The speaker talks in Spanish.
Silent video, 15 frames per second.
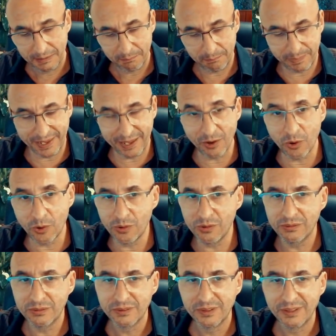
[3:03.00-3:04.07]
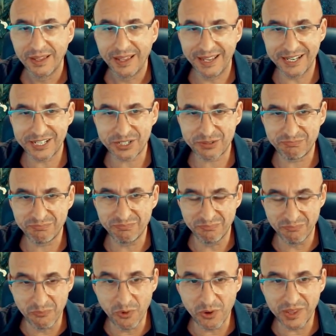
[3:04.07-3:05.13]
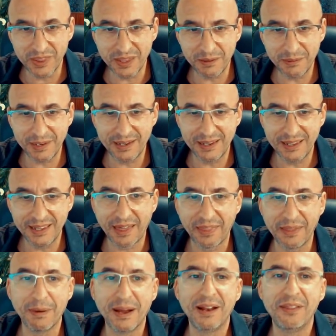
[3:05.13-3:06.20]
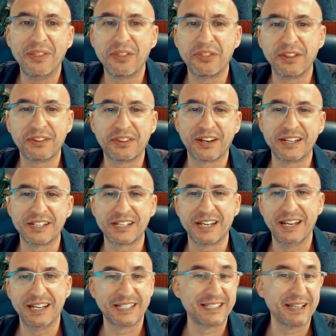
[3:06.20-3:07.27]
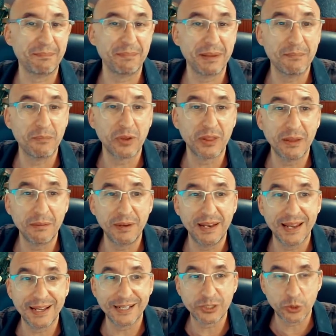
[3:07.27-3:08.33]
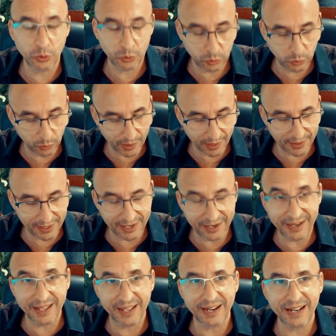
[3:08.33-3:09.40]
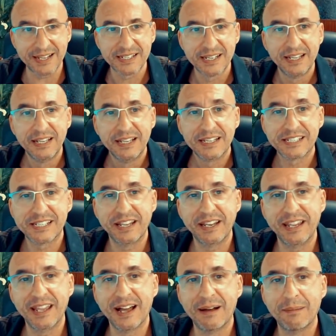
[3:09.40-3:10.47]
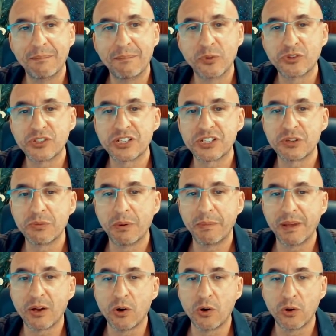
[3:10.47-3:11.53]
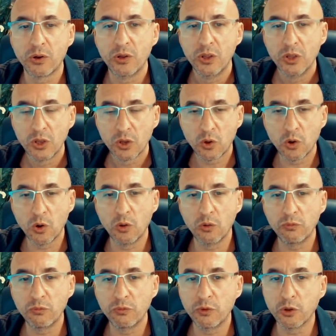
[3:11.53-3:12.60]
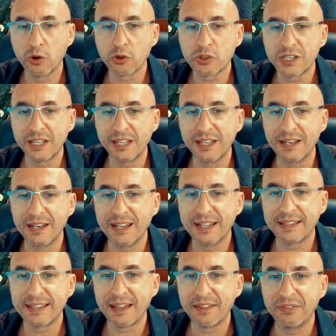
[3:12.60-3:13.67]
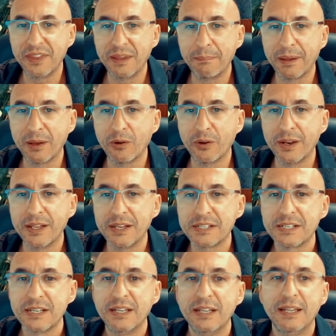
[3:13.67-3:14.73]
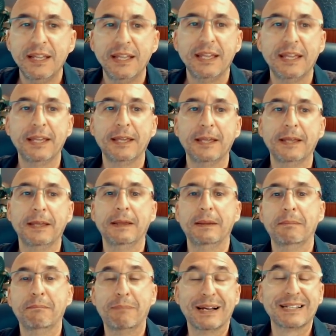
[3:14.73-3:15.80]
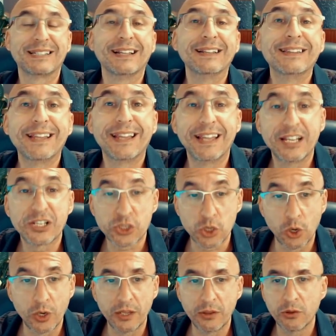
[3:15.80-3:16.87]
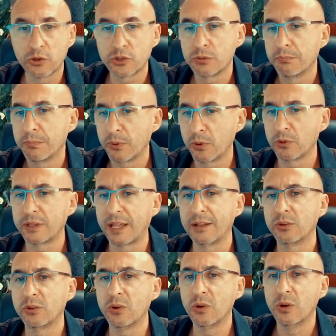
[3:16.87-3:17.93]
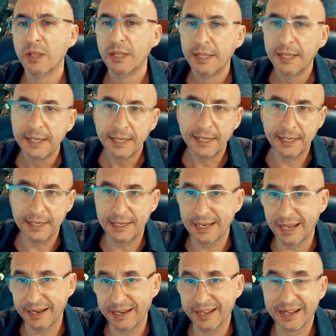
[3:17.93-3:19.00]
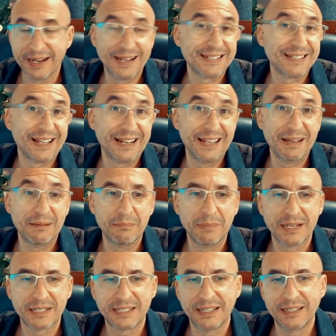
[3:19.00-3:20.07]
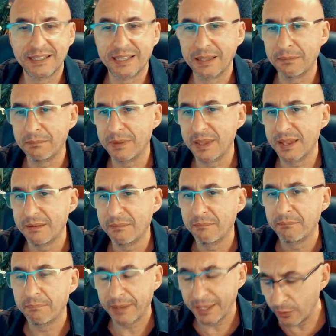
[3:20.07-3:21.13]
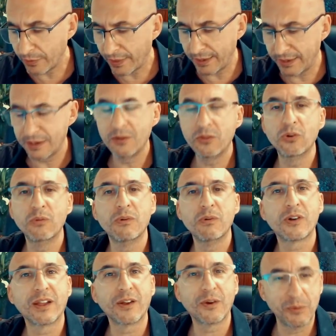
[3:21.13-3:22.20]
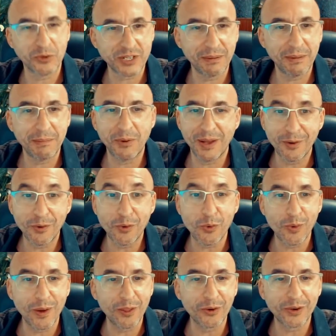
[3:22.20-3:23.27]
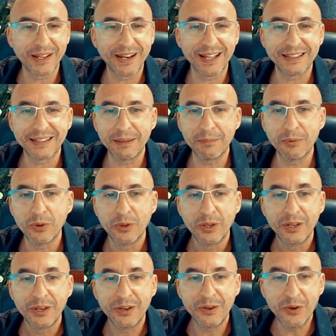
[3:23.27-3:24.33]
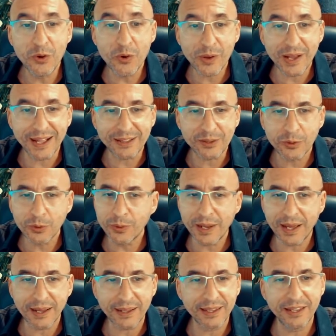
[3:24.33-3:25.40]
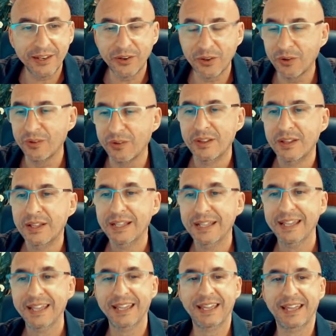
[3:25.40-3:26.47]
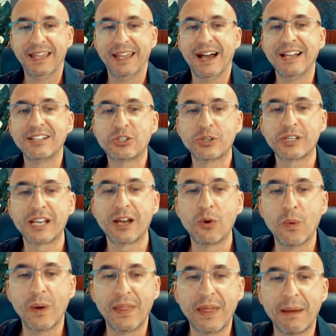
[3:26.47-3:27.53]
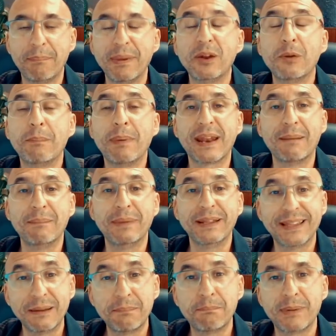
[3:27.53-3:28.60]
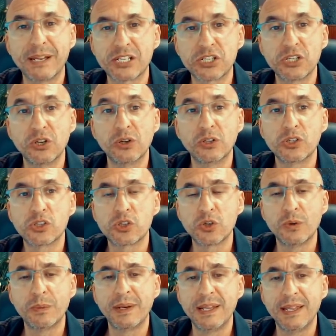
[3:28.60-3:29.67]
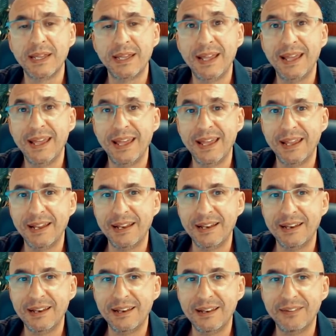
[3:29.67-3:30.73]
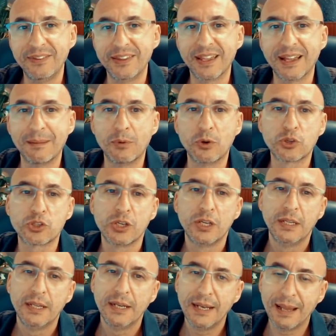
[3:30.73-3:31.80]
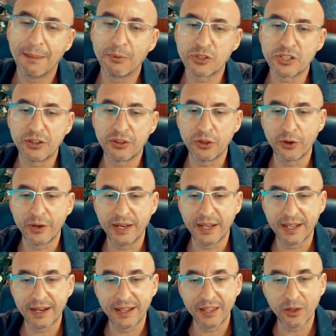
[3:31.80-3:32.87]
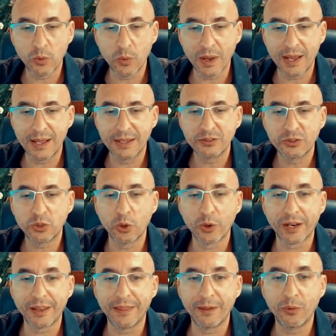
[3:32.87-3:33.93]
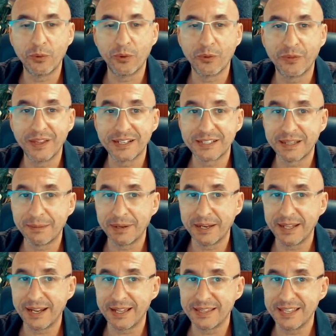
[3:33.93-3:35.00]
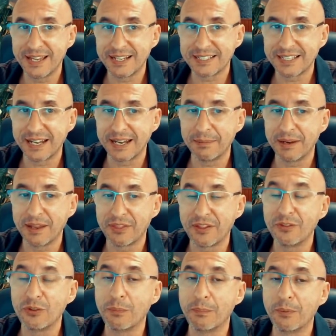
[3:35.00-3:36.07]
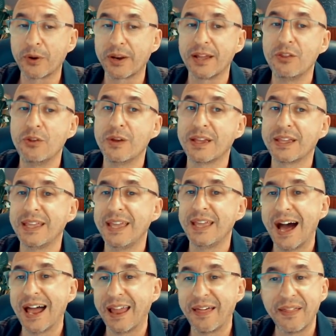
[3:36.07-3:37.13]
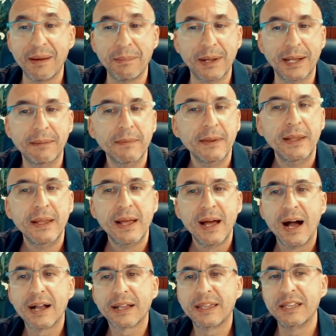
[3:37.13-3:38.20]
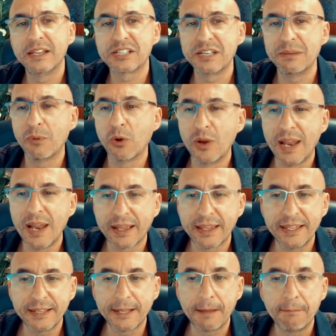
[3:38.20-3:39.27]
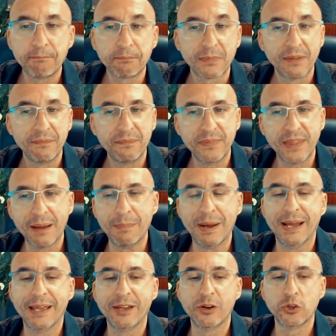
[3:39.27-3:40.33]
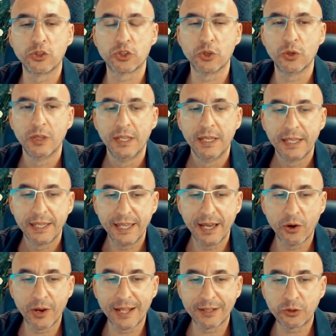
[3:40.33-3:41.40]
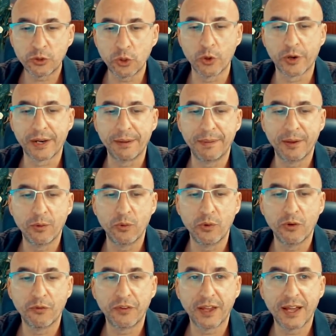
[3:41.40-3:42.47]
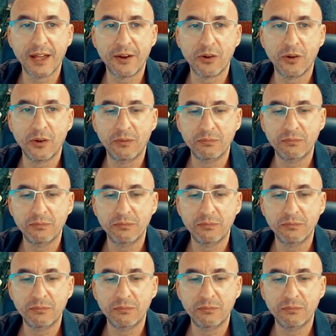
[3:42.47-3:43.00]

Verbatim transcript: peón es muy débil y además el c 3 es también muy débil. La estructura de las negras sería muchísimo mejor con dos isletas de peones eh, bastante sólidos. Por lo tanto, eh, las negras estarían bastante bien. Pero Daniel Dubos, que como sabemos es un jugador creativo, no captura aquí, ¿no? Eh, ha hecho esa jugada pero para meter presión sobre el, digamos, la posición negra y juegan torre de 1. De esta manera ya están amenazando por rayo X a la dama. Aquí Simón la quita, dama E8 y ahora torre B1. Fijaros